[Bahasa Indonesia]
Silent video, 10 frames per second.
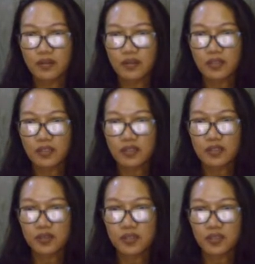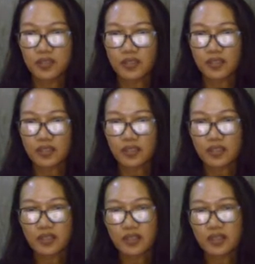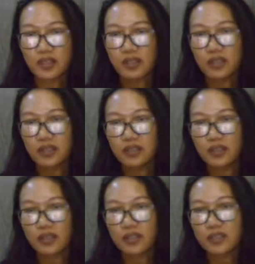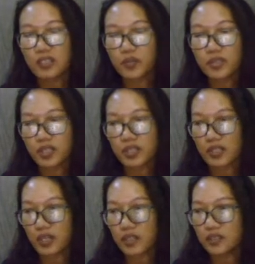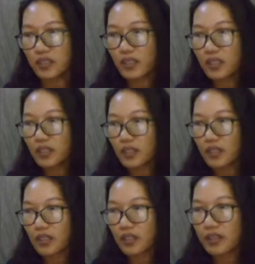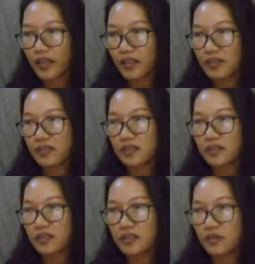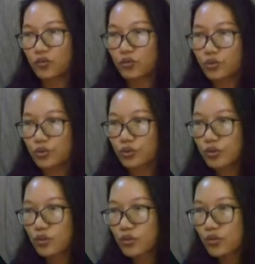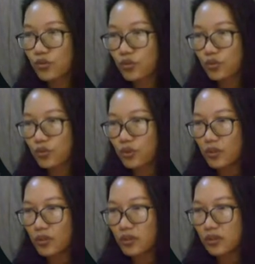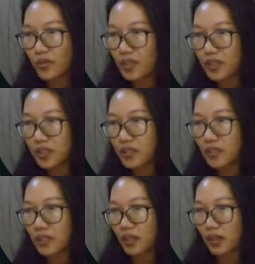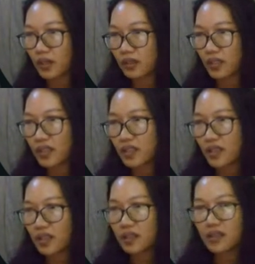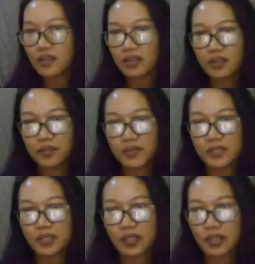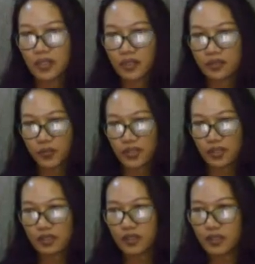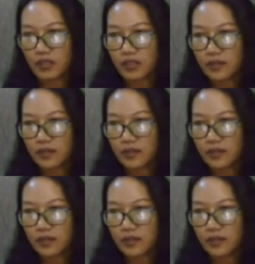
nah, seperti ini nanti di sini bisa dikasih uh, teks untuk judul seperti yang tadi ya misalnya seperti ini